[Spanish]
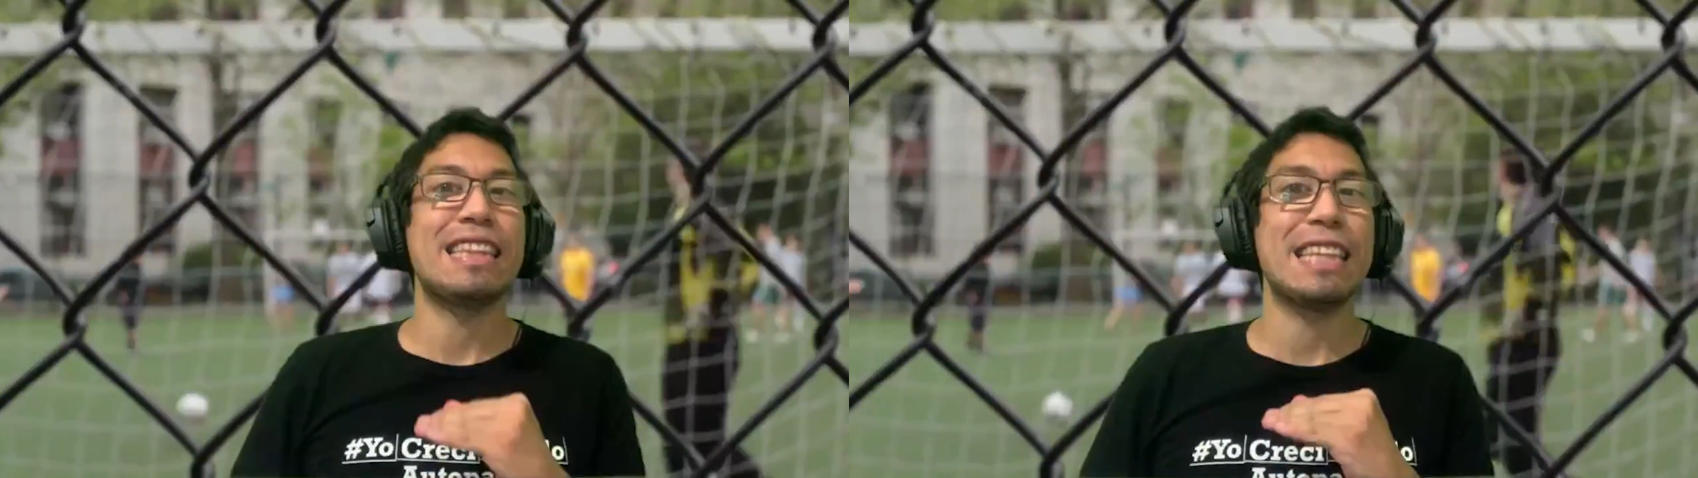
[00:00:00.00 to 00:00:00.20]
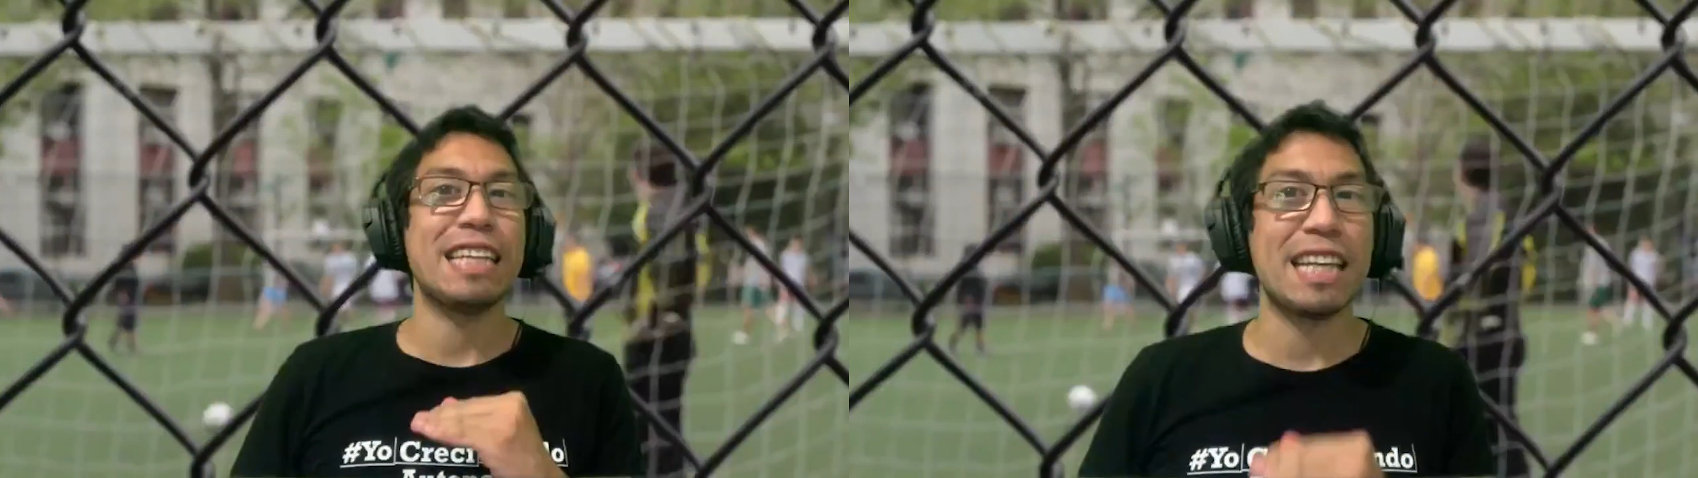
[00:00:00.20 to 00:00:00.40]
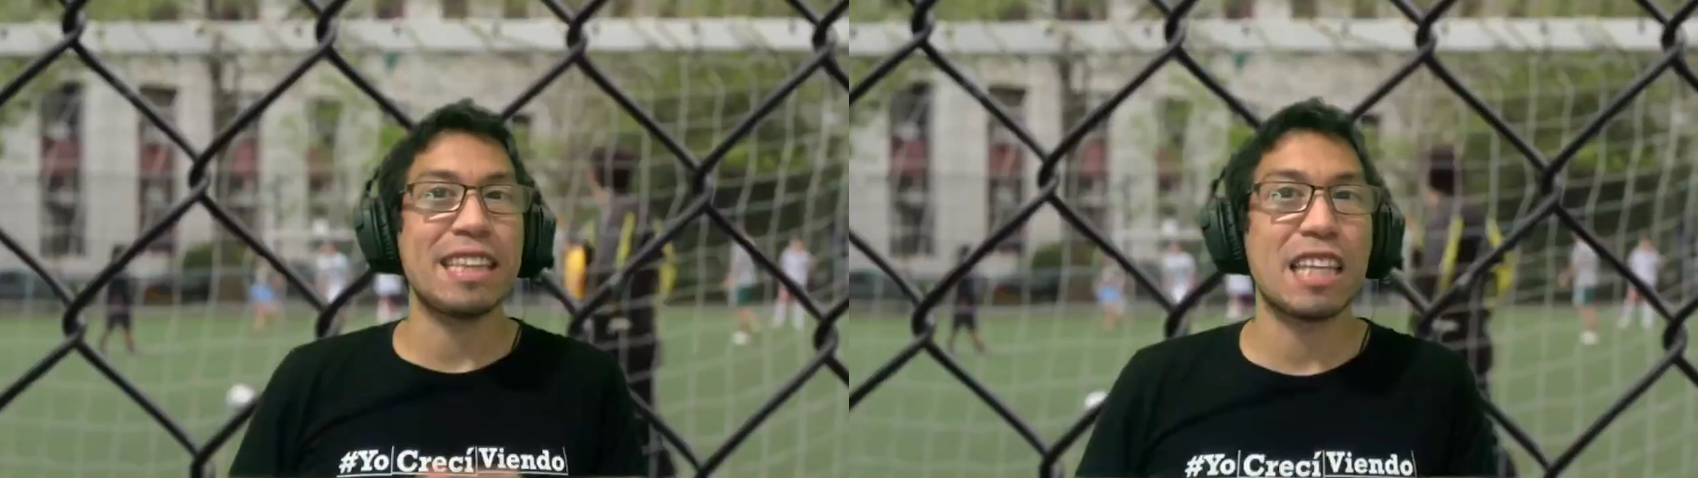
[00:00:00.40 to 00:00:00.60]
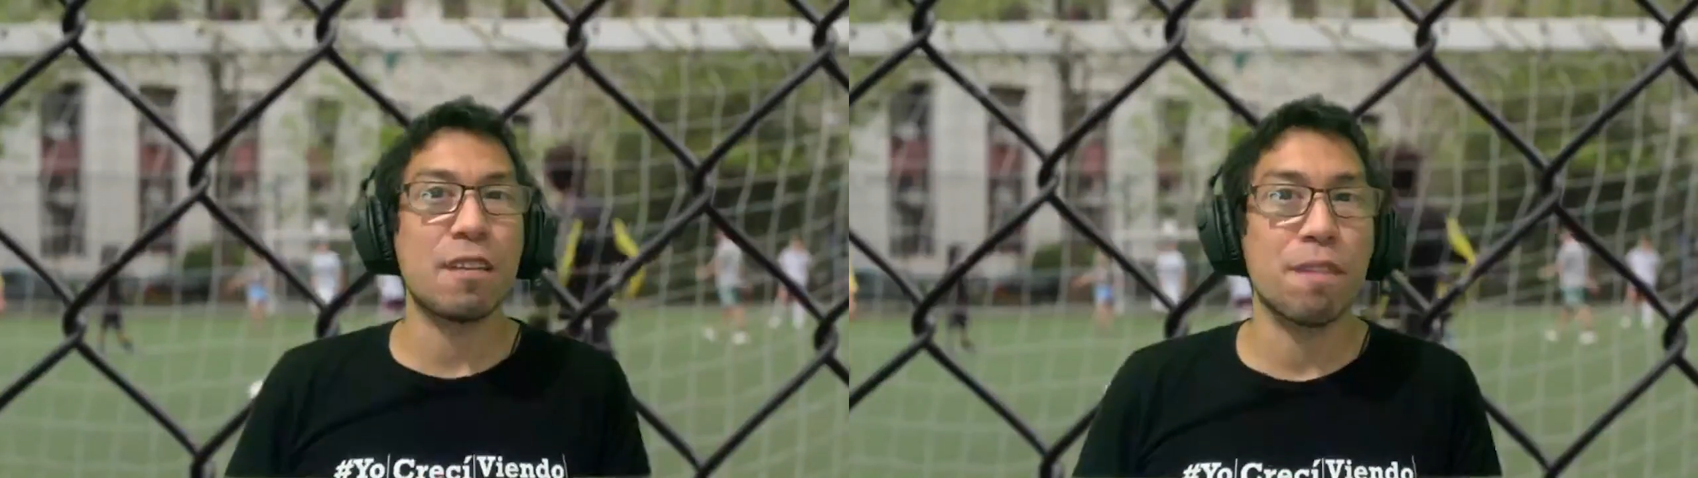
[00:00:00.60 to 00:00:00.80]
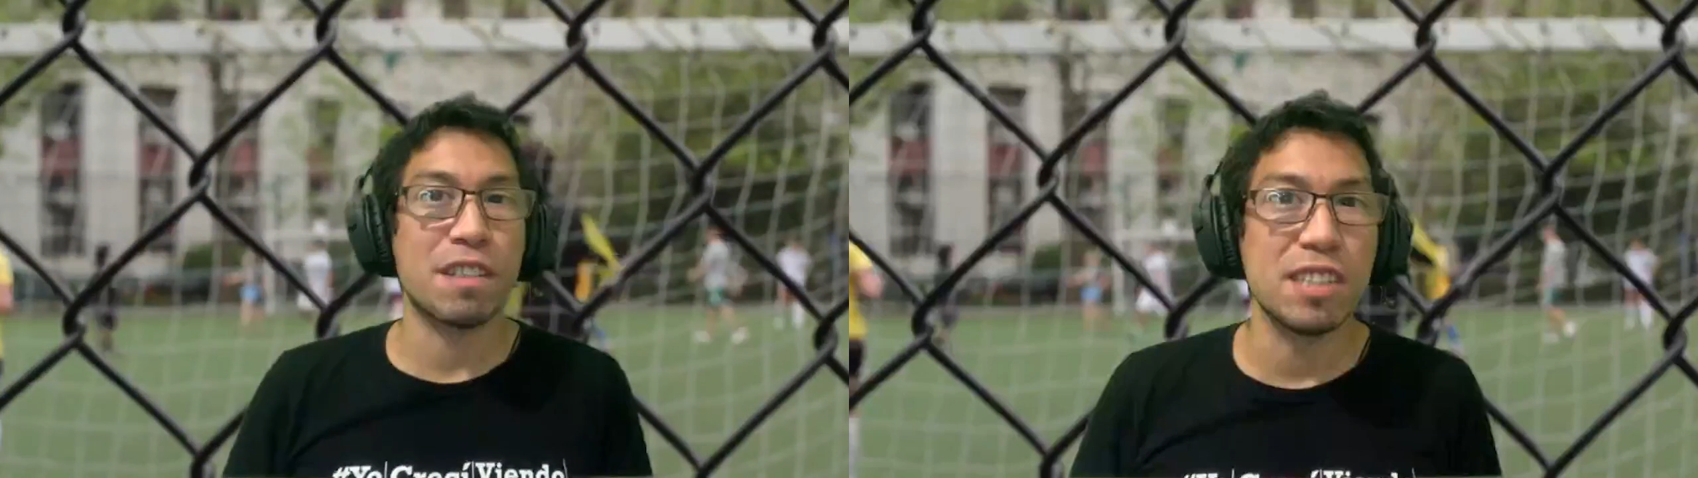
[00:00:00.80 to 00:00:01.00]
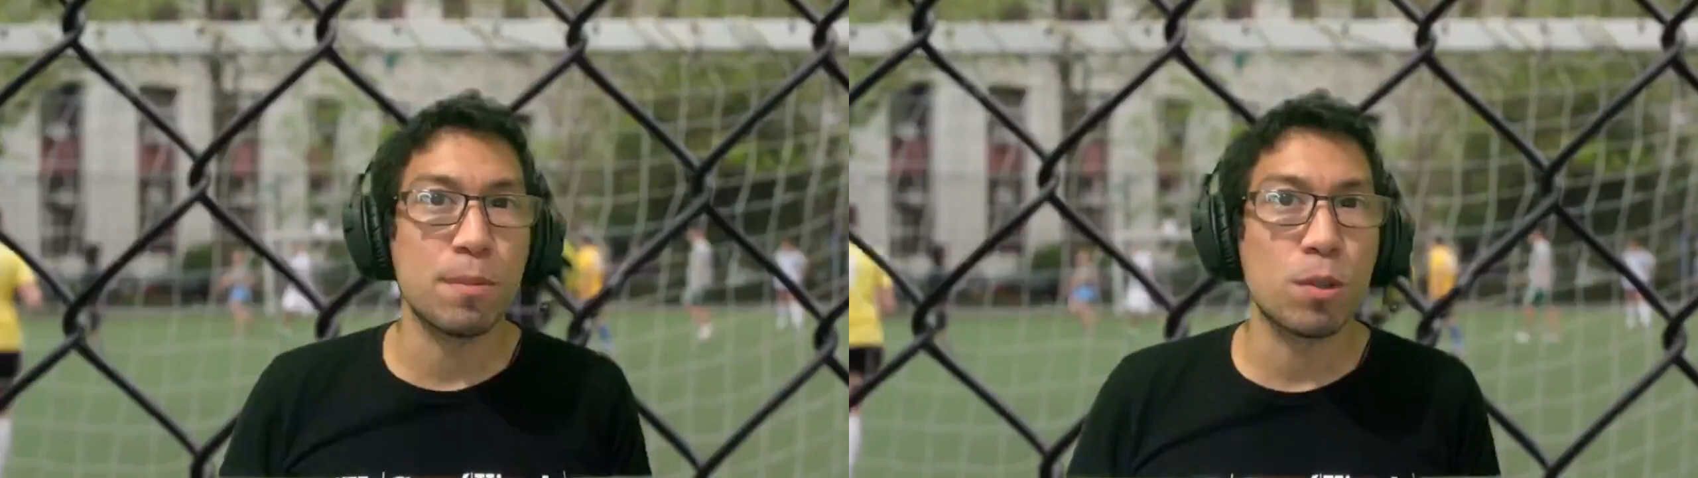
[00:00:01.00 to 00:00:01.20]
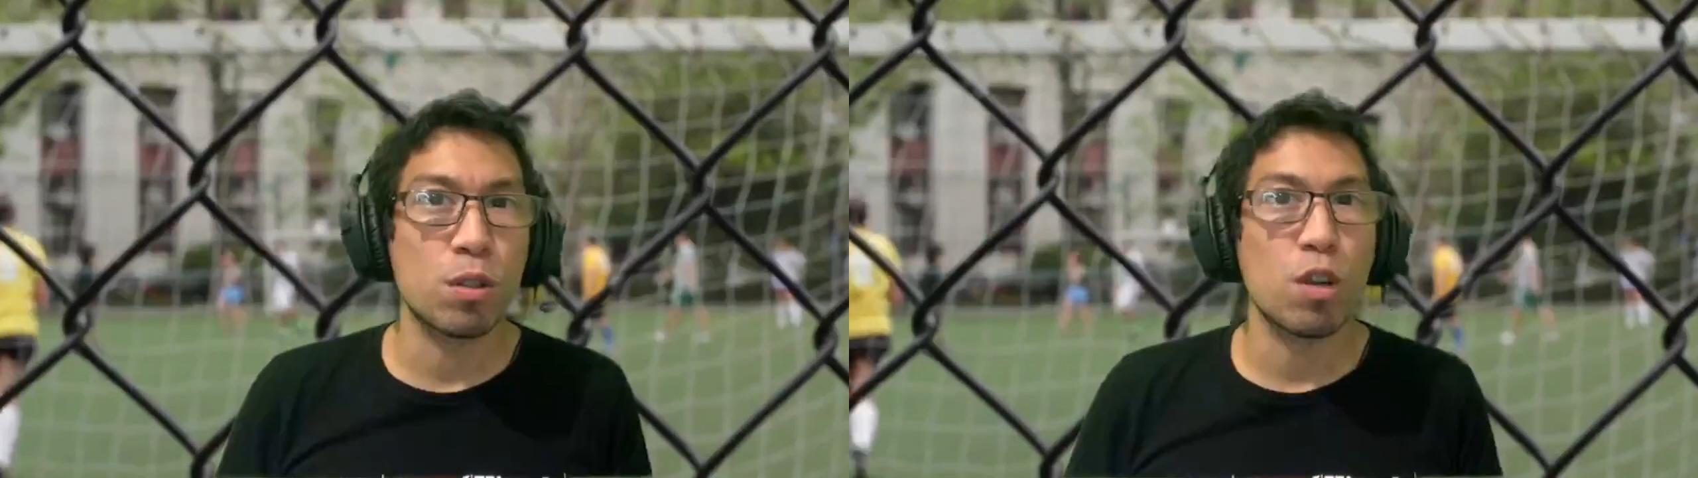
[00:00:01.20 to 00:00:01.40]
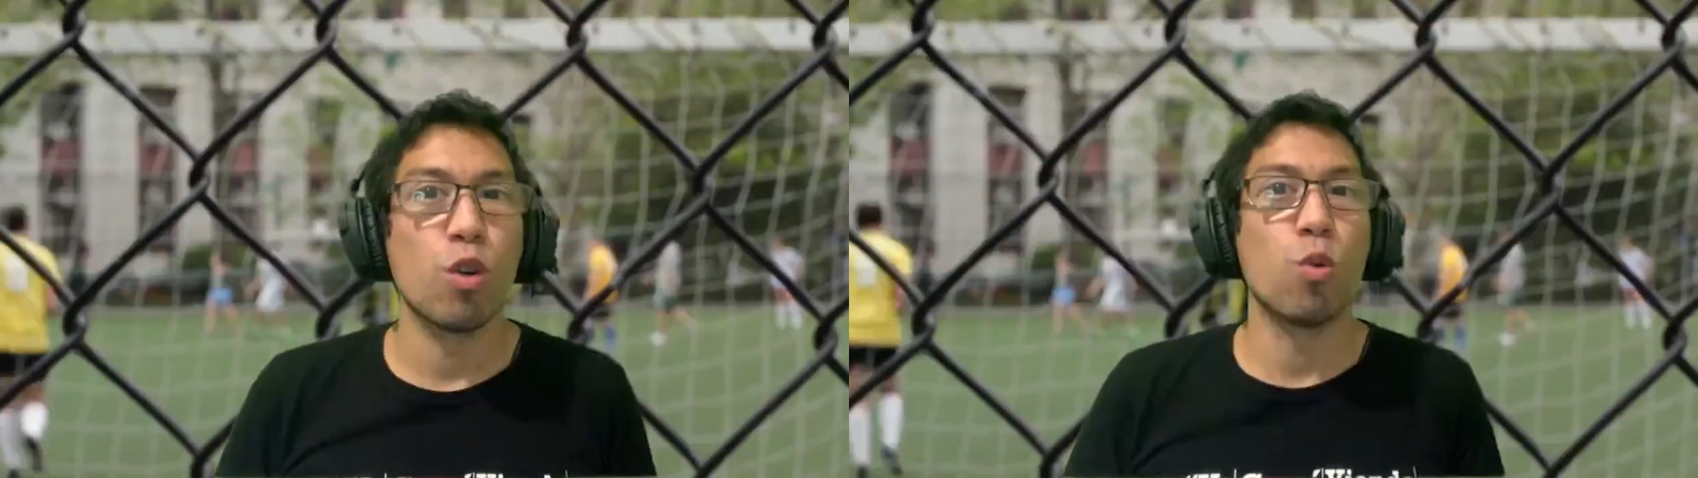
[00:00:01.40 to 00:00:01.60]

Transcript: tridente defensivo